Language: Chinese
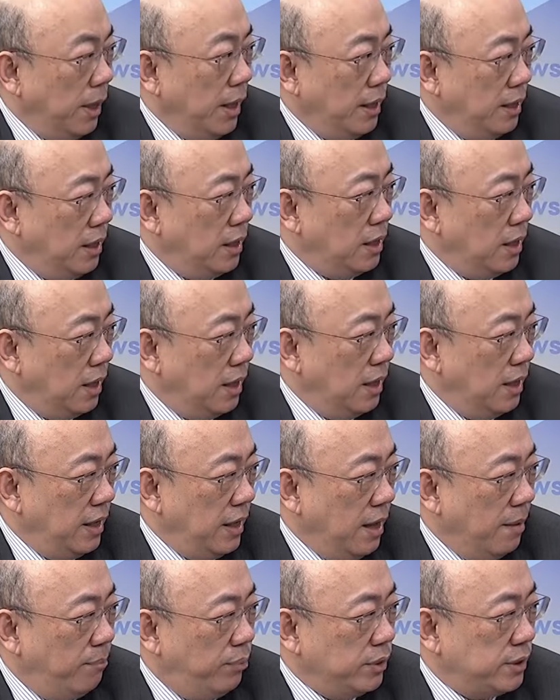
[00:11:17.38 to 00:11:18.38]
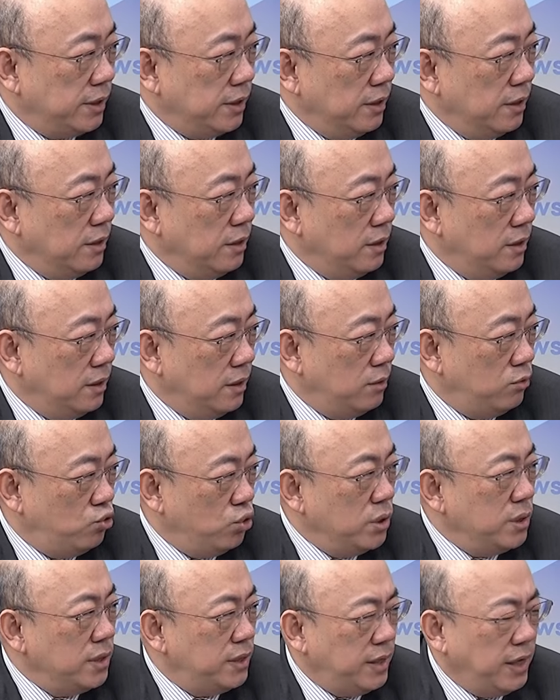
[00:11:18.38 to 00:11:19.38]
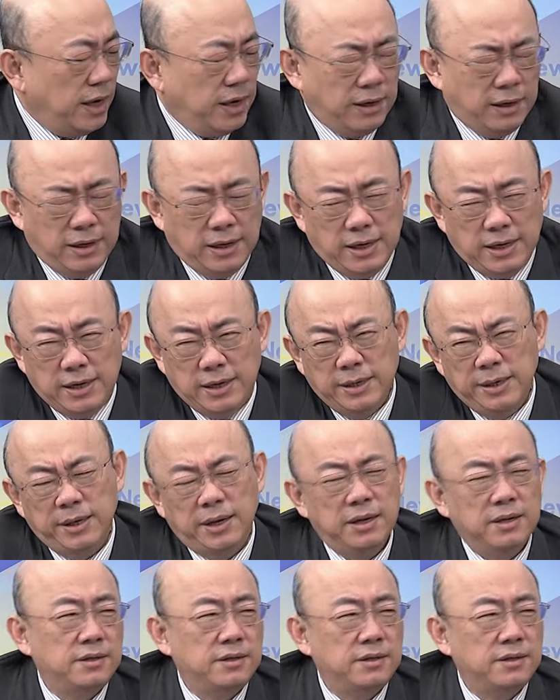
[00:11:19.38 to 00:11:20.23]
了那个也不是军舰啊，那个